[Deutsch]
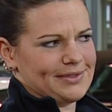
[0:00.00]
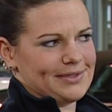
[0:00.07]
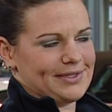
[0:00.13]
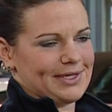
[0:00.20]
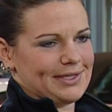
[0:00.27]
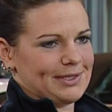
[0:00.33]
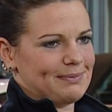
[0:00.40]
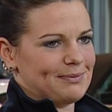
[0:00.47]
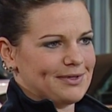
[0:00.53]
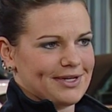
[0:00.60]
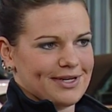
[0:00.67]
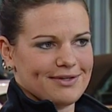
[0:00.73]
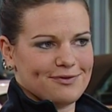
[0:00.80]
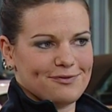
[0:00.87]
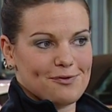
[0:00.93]
Dachte ich mir,
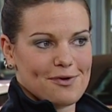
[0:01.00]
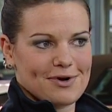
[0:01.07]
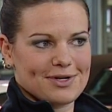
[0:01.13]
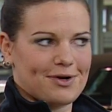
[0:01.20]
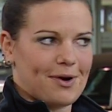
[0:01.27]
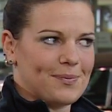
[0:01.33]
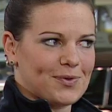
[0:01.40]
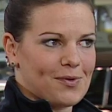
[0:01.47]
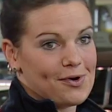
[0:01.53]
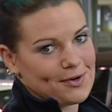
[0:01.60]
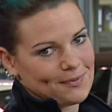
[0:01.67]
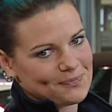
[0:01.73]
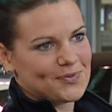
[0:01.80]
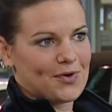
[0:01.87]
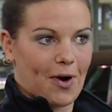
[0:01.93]
okay, ein Vogel kommt hoch,
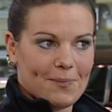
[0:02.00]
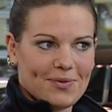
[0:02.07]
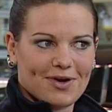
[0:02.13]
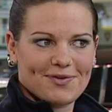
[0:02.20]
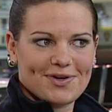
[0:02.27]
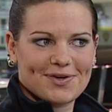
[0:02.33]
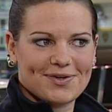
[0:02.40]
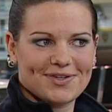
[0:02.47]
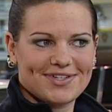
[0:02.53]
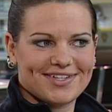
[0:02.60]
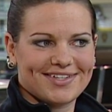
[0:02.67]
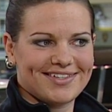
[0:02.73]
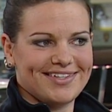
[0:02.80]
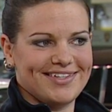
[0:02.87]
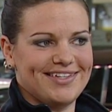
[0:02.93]
kommt auch wieder
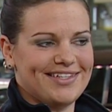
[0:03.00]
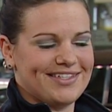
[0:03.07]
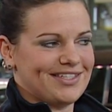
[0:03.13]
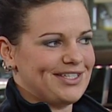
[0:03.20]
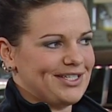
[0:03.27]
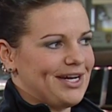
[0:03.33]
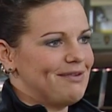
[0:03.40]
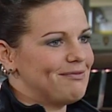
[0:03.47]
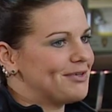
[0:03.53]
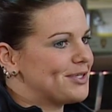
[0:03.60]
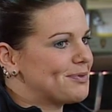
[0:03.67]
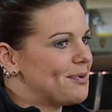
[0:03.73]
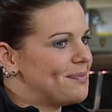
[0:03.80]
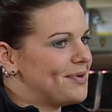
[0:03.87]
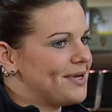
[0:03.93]
runter. Sag ich, ja, wo ist
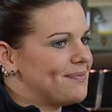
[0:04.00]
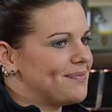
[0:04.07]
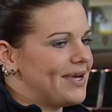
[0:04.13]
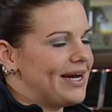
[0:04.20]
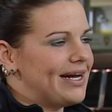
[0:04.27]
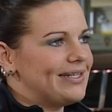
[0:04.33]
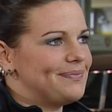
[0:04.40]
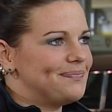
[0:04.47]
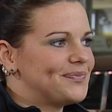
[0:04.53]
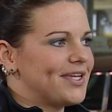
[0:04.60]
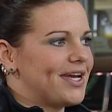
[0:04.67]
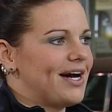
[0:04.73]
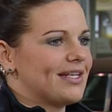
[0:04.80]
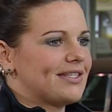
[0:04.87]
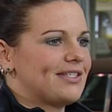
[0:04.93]
das Problem? Ja,
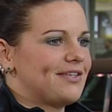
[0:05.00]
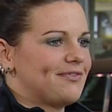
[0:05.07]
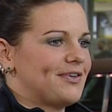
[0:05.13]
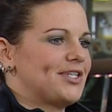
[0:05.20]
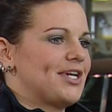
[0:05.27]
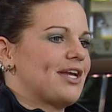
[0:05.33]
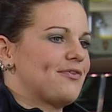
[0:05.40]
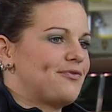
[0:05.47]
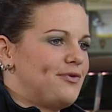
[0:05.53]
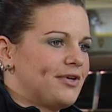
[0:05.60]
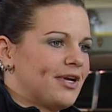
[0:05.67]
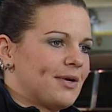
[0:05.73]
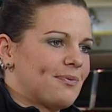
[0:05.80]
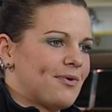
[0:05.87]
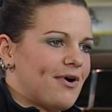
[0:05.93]
der hat sich wahrscheinlich einen Flügel
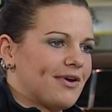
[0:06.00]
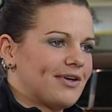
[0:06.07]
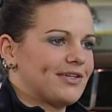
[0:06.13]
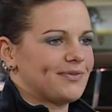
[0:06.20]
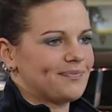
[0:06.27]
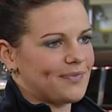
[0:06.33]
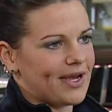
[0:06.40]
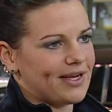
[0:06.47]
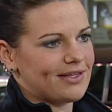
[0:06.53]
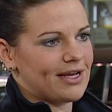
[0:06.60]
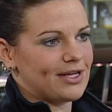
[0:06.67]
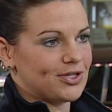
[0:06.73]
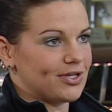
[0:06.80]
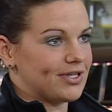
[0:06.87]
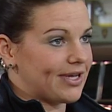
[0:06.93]
gebrochen, hängt da
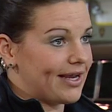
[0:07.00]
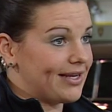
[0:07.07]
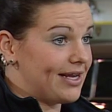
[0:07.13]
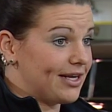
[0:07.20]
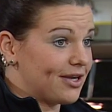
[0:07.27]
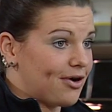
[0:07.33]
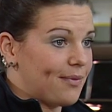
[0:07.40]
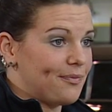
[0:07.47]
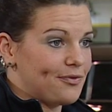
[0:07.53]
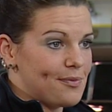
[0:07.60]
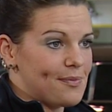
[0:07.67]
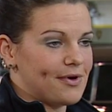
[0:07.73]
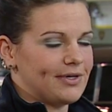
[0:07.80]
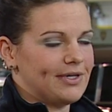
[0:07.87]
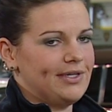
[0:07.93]
jetzt schon drei Tage Kopf
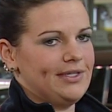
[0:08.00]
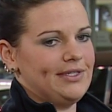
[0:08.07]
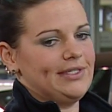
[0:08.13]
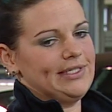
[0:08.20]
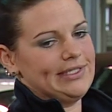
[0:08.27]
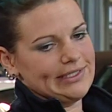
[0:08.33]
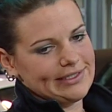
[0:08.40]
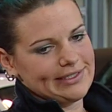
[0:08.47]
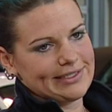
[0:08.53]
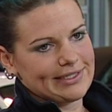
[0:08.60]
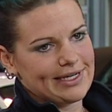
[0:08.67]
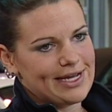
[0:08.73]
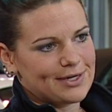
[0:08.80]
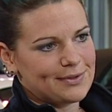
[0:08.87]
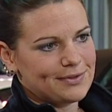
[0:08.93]
über. Sag ich,
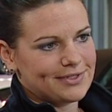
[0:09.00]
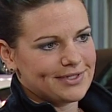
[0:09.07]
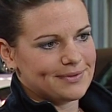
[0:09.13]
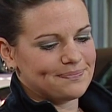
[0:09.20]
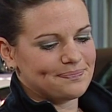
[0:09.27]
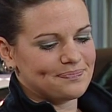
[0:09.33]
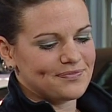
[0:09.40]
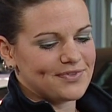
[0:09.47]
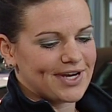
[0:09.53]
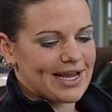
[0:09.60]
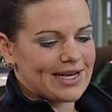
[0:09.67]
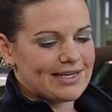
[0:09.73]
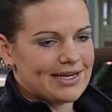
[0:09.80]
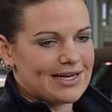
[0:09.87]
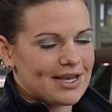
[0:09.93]
naja gut, ähm, wir
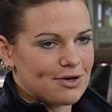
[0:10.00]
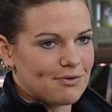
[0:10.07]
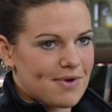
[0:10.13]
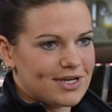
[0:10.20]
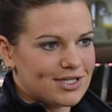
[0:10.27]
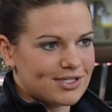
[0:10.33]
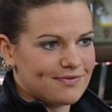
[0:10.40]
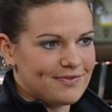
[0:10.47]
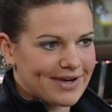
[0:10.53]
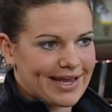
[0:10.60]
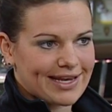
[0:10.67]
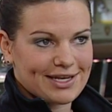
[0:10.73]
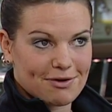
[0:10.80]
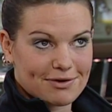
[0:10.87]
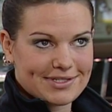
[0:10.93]
retten ja nicht nur Menschen, wir
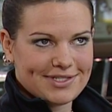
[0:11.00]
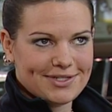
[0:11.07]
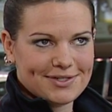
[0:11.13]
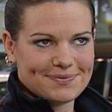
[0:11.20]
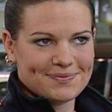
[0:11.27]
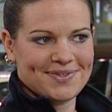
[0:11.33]
retten auch Tiere.